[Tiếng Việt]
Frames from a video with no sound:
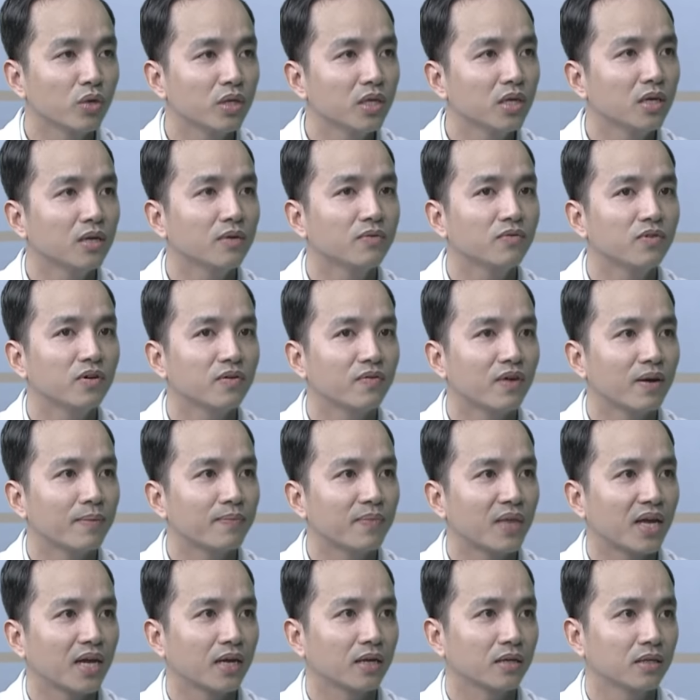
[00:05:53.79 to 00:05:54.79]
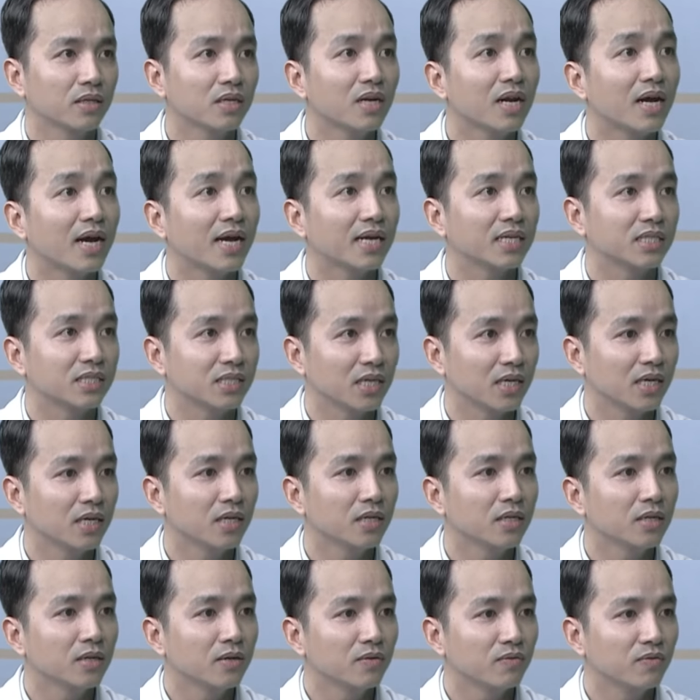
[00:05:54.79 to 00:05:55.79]
Tuy nhiên, phương pháp này rất là hạn
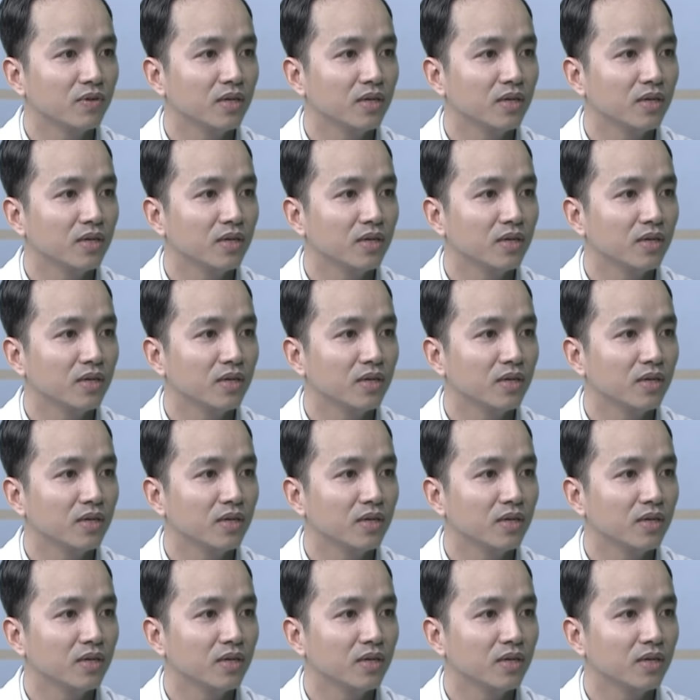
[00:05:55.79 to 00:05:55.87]
chế